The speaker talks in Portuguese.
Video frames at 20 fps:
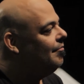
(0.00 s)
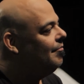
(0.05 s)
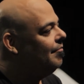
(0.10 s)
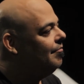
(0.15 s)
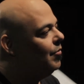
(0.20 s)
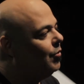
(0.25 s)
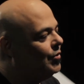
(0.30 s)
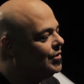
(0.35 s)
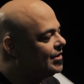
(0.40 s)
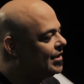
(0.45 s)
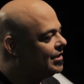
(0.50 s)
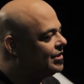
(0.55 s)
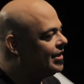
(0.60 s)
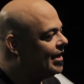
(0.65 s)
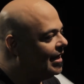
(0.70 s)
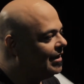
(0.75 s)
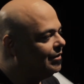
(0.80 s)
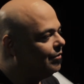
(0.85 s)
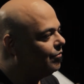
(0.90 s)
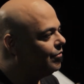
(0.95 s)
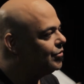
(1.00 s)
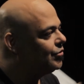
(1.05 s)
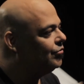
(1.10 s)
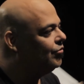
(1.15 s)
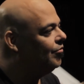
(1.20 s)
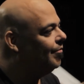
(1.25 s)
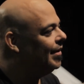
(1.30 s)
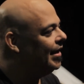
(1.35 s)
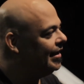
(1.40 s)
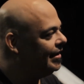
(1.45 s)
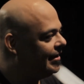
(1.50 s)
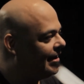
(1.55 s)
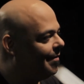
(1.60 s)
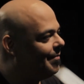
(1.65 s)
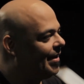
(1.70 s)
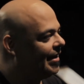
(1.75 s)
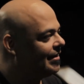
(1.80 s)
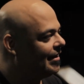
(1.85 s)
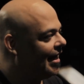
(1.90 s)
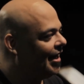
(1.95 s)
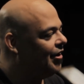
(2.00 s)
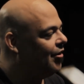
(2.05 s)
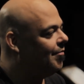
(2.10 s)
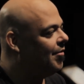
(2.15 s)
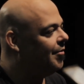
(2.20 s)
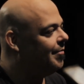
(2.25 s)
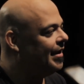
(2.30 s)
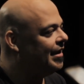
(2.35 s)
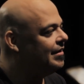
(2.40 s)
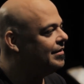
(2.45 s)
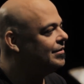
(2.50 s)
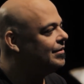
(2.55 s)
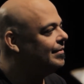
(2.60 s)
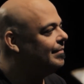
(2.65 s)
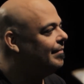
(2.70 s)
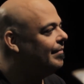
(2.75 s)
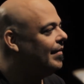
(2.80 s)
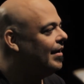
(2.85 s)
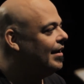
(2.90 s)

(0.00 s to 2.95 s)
músicas que ele não costuma interpretar normalmente.